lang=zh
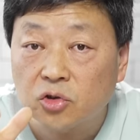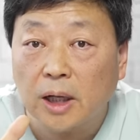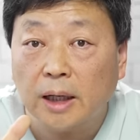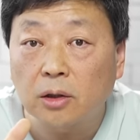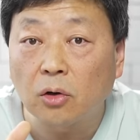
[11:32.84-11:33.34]
做
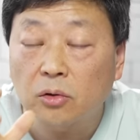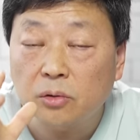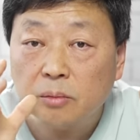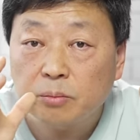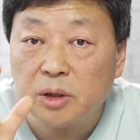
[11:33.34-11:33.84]
大以后
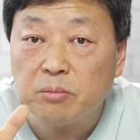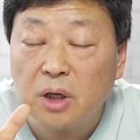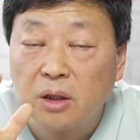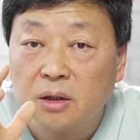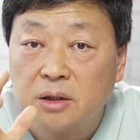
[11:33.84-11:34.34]
都拼
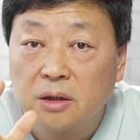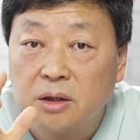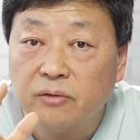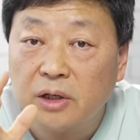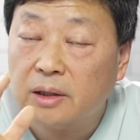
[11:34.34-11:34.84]
命的想
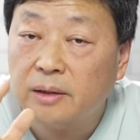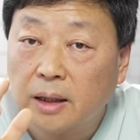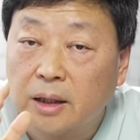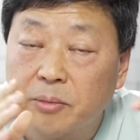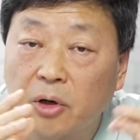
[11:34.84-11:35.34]
成为人
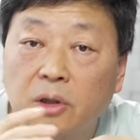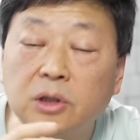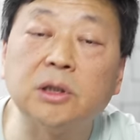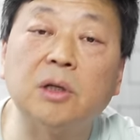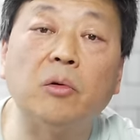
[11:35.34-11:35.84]
大代表和
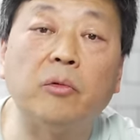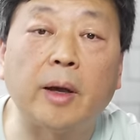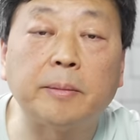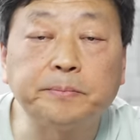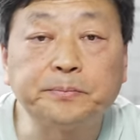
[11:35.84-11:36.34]
政协委员，